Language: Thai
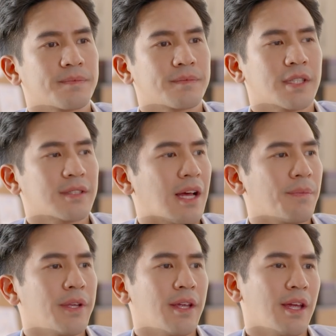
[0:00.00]
ถ้าสา
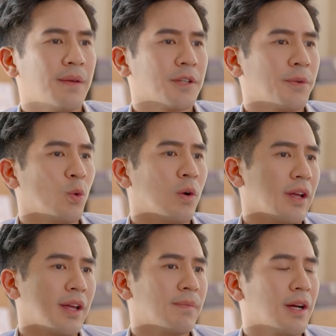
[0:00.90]
มีเอมจะเป็นห่วง
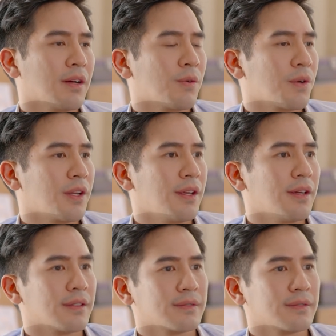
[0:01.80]
เอมบ้างก็คงดีอะ